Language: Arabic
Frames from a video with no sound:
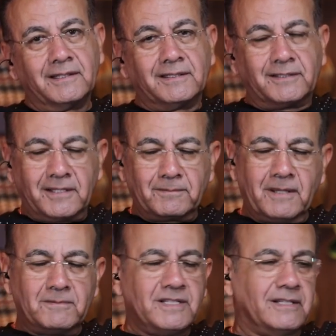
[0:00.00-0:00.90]
طيب
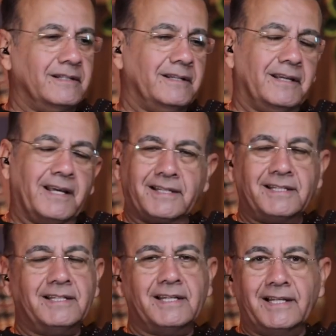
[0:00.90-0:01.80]
جميل احكي
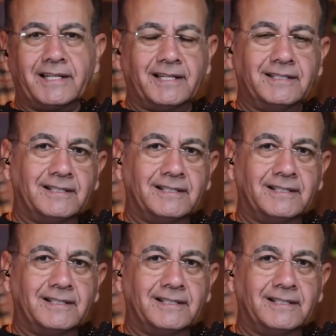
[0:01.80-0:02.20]
لي ايه الحكايه؟